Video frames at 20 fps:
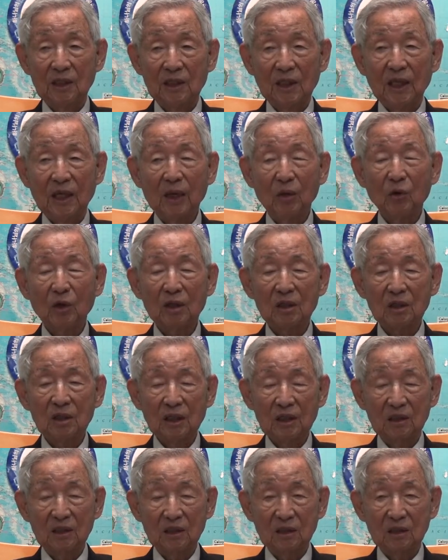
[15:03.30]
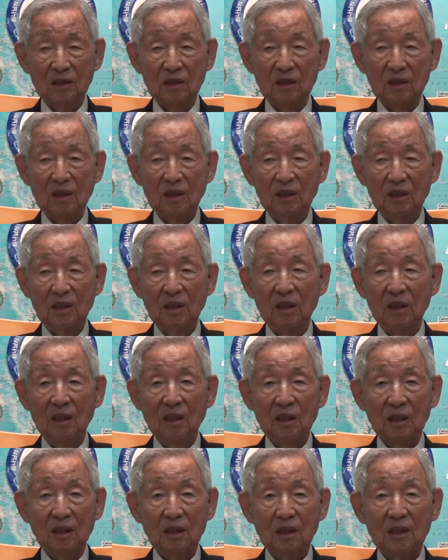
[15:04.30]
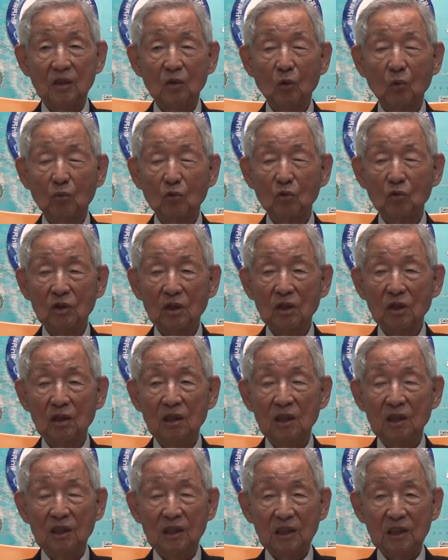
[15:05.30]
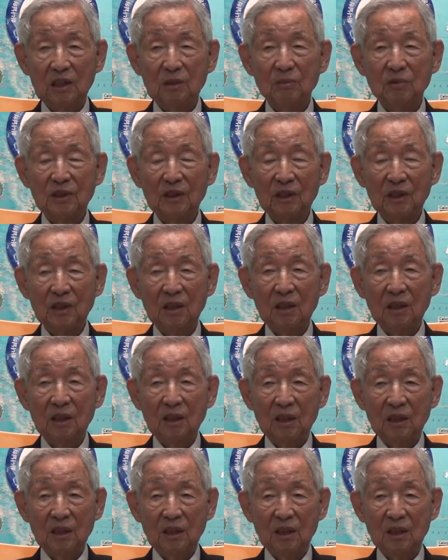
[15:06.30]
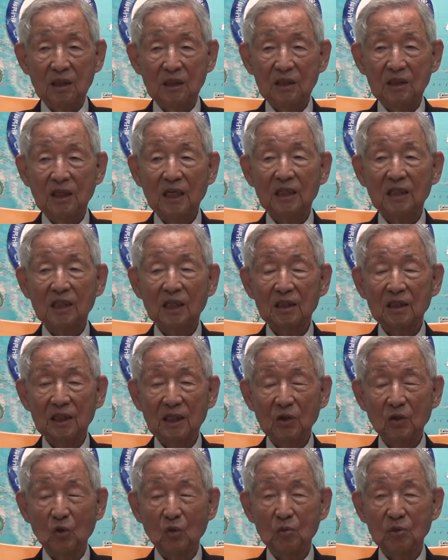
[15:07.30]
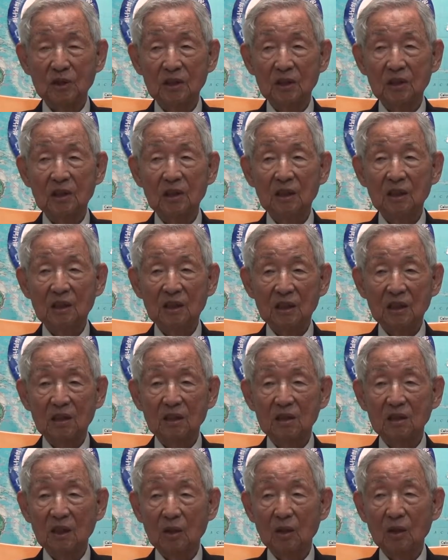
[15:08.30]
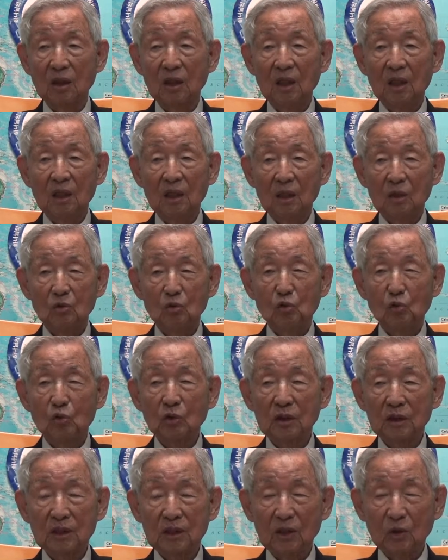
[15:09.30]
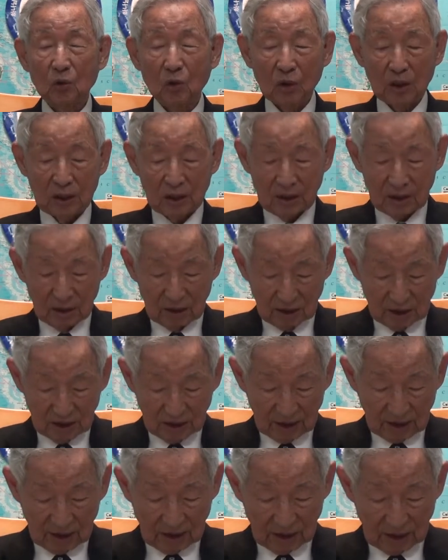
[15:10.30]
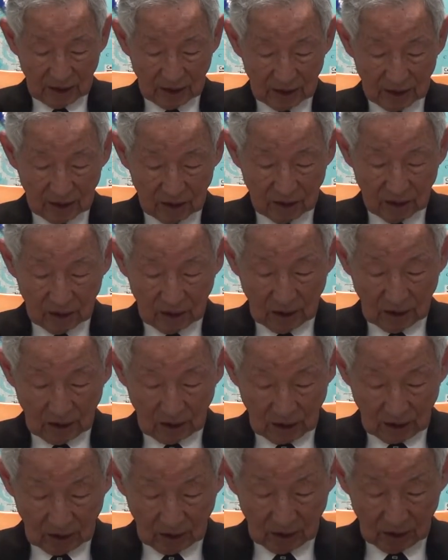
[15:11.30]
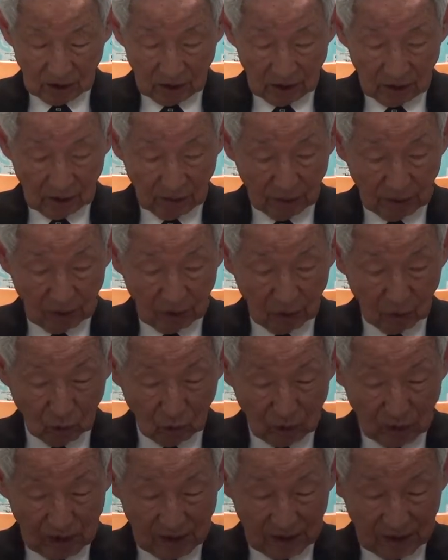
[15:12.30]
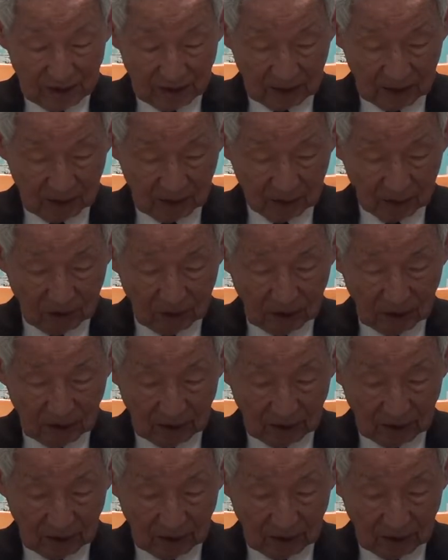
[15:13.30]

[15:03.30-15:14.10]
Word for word: 대화를 하는 것인데 기도문을 이미 에, 제작을 해놓으면 이것은 죽은 기도가 되는 것이다 해서 그것을 별 좋아하지 않습니다.